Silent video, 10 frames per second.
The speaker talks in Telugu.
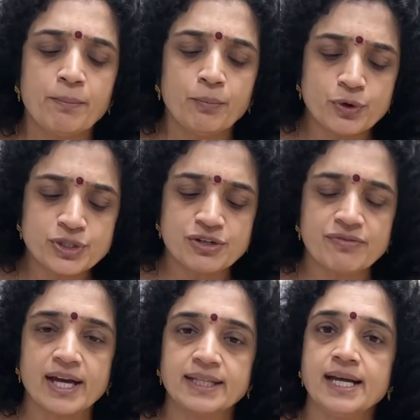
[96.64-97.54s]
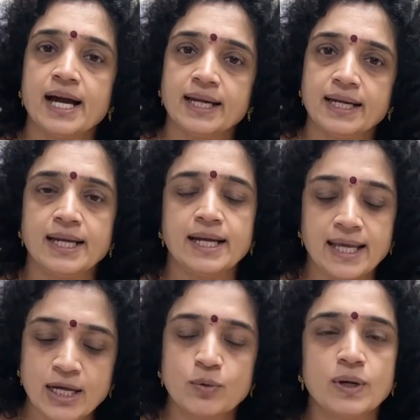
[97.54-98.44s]
మూర్ఛ వ్యాధి అన్ని
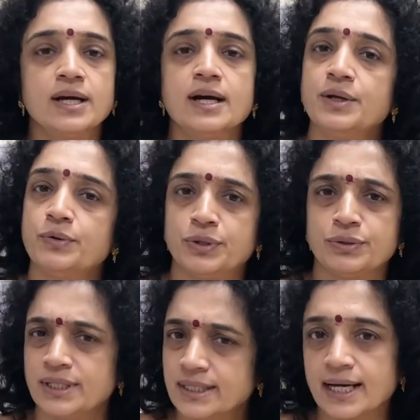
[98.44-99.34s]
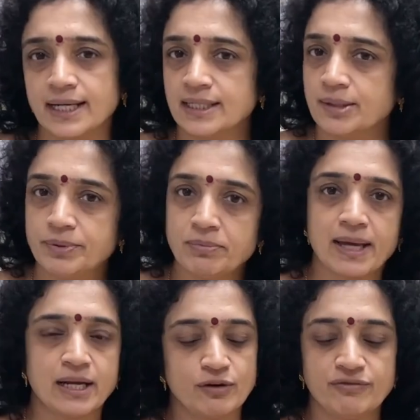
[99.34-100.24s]
ఈక్వల్గానే ఉంటుంది దాదాపు
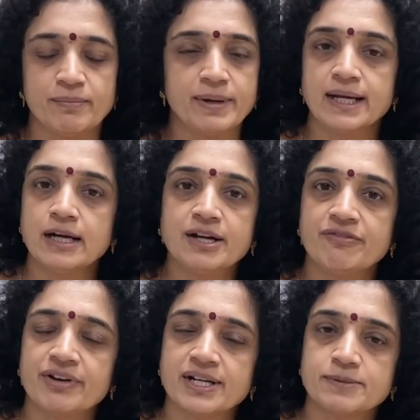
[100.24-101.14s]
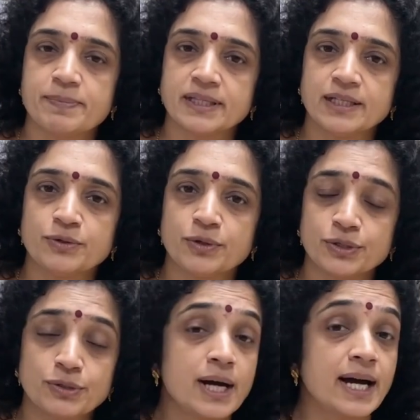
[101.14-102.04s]
మెన్ విమెన్లో డిఫరెన్స్ పెద్దది
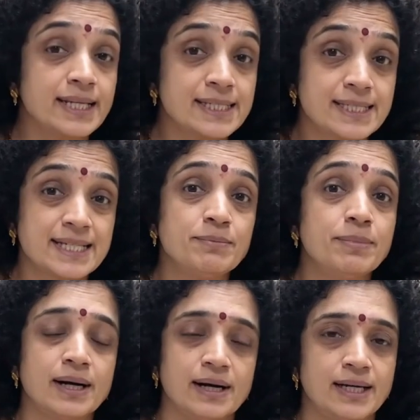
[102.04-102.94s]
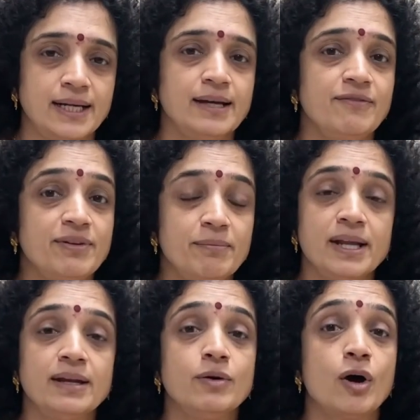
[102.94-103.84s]
ఉండదు కానీ స్టిగ్మా అంటే
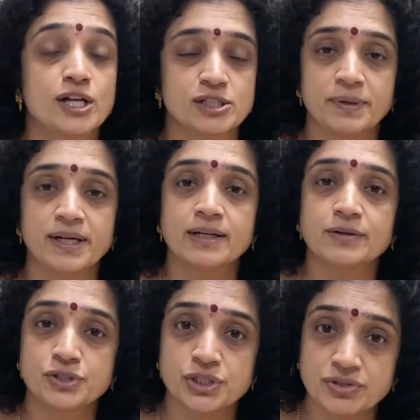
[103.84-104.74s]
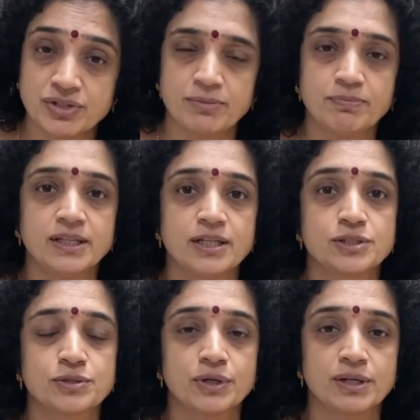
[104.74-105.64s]
విమెన్ హాస్పిటల్కి వచ్చి ట్రీట్మెంట్
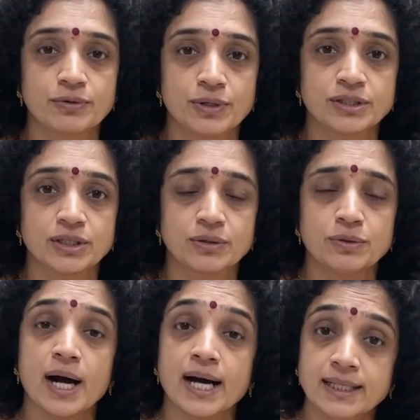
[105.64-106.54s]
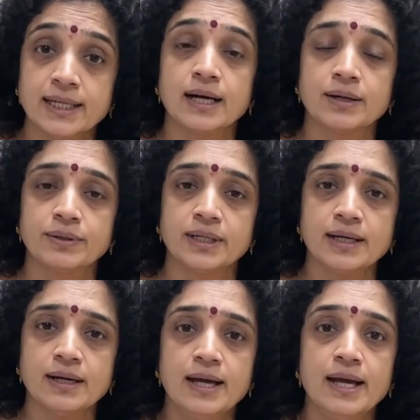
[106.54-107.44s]
తీసుకోవడం కూడా తక్కువ అది కాకుండా
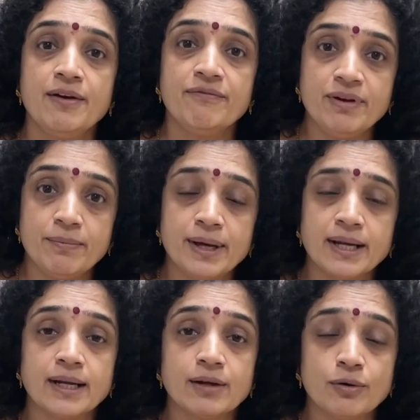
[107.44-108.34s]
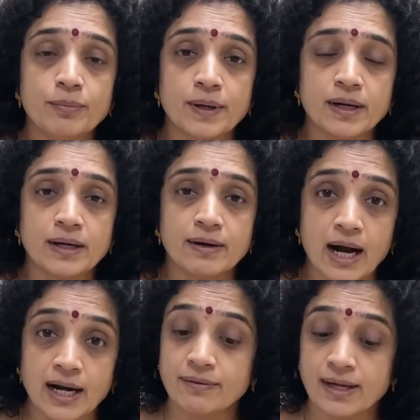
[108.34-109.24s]
విమెన్లో
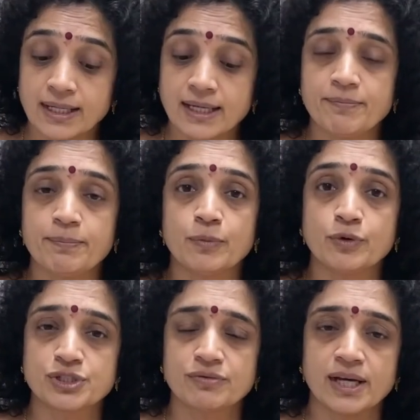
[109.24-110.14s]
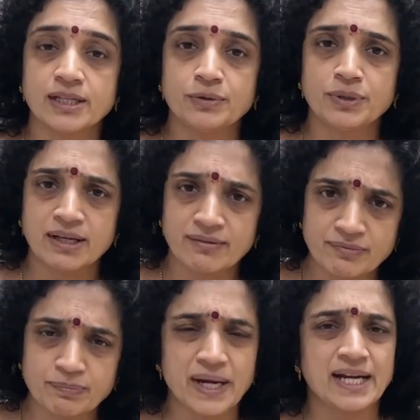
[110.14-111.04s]
ఆడవాళ్ళకి మూర్ఛ వ్యాధి ఉంటే
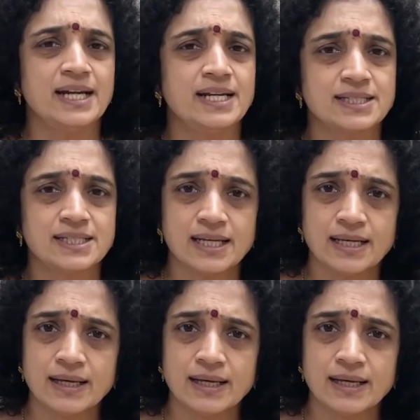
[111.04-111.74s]
ప్రెగ్నెన్సీ